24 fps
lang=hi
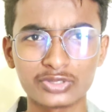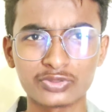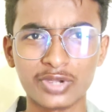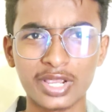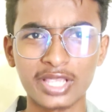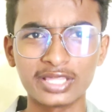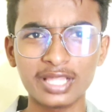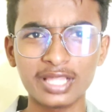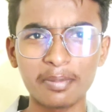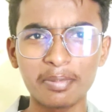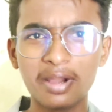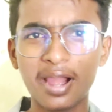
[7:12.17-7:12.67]
बॉस को
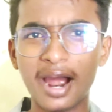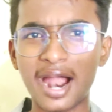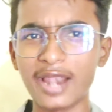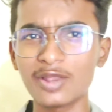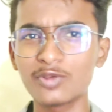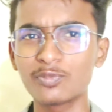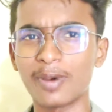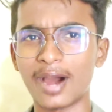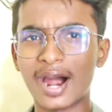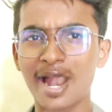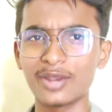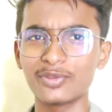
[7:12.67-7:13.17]
एकदम
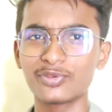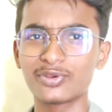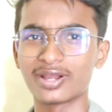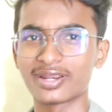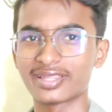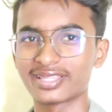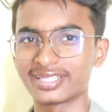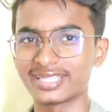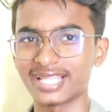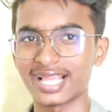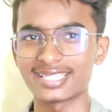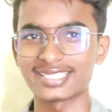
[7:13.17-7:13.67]
गाड़ू फाड़ू
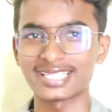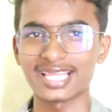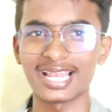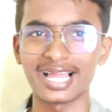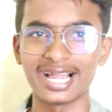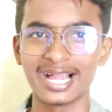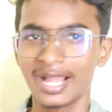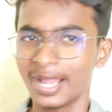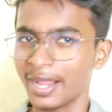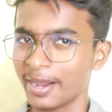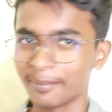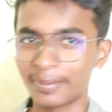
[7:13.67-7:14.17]
कर देता है
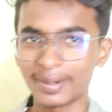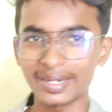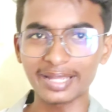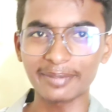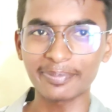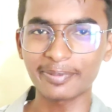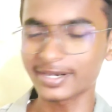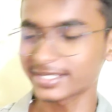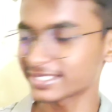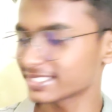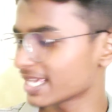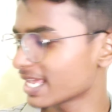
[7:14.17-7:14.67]
साला
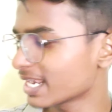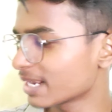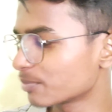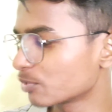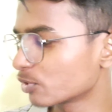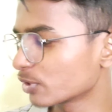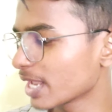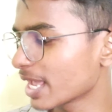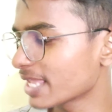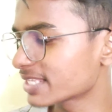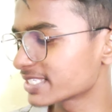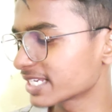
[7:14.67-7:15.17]
फटाफट से आराम
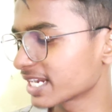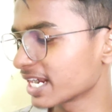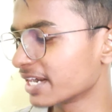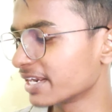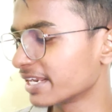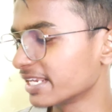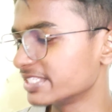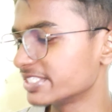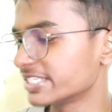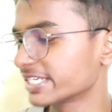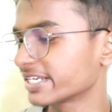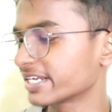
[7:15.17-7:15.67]
हो गया
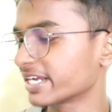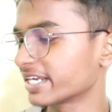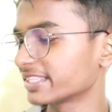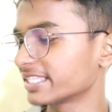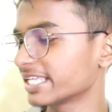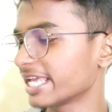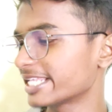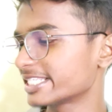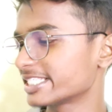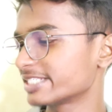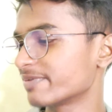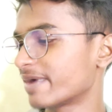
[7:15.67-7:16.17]
सेकंड चेक
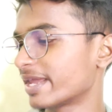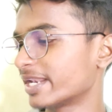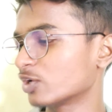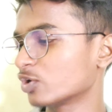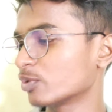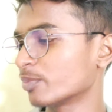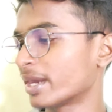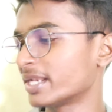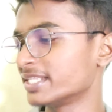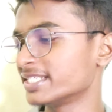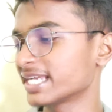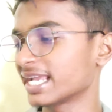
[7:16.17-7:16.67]
करते हैं शिवानी
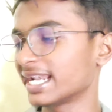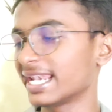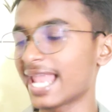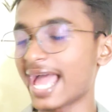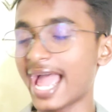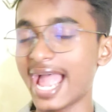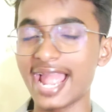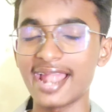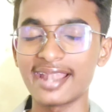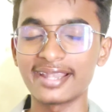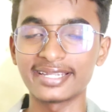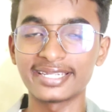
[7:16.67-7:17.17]
कुमार जी का
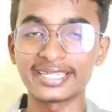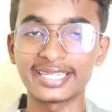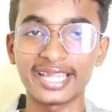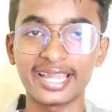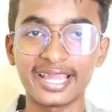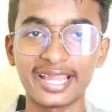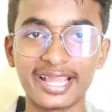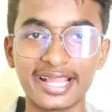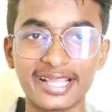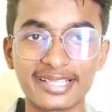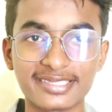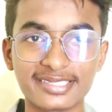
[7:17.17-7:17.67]

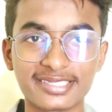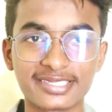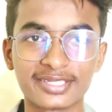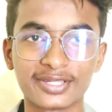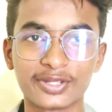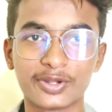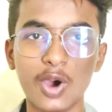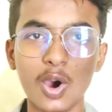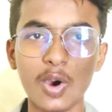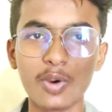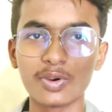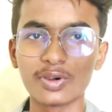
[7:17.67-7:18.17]

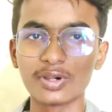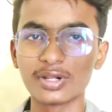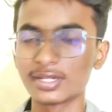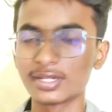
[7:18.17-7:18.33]
लेटेस्ट गो